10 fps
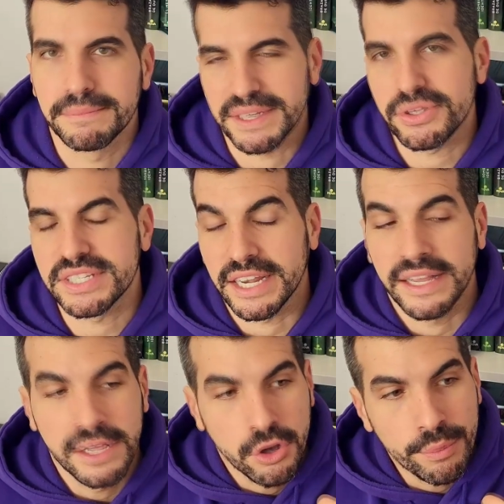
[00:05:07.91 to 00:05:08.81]
Pasó de
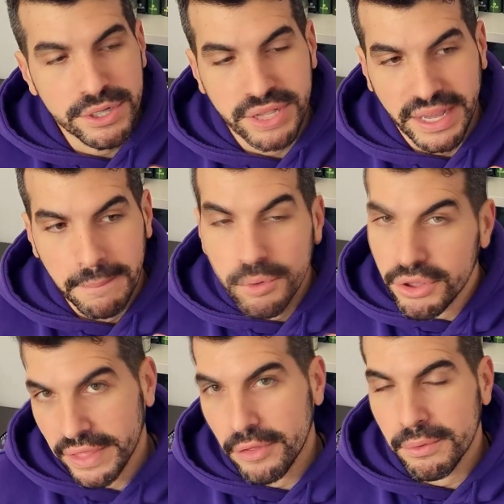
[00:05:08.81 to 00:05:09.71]
ser un personaje muy
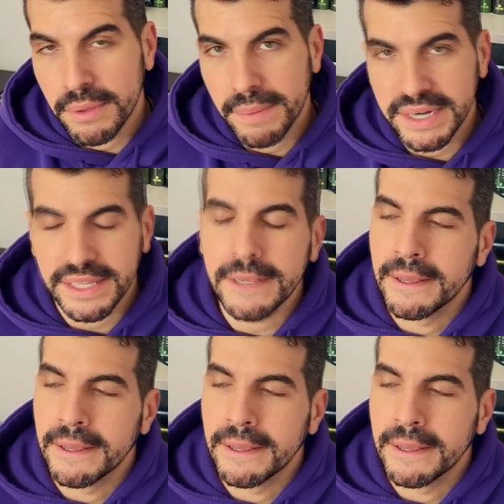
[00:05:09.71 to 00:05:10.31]
odiado por mi parte,